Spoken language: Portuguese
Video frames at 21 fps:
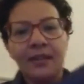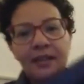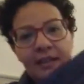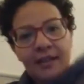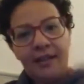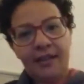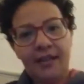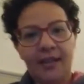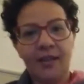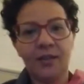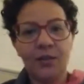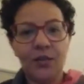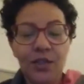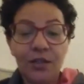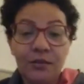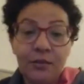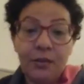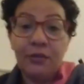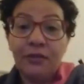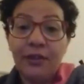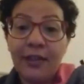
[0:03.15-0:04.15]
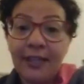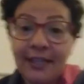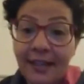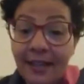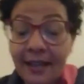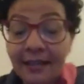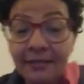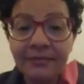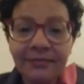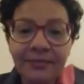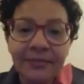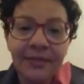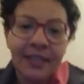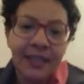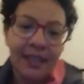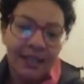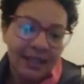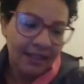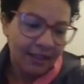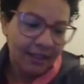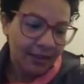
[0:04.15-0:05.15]
É, hoje eu vou falar
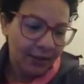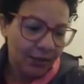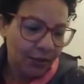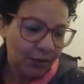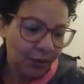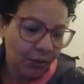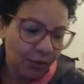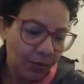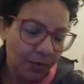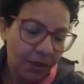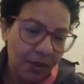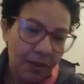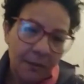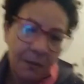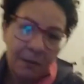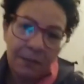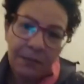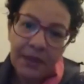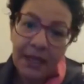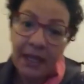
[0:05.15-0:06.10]
sobre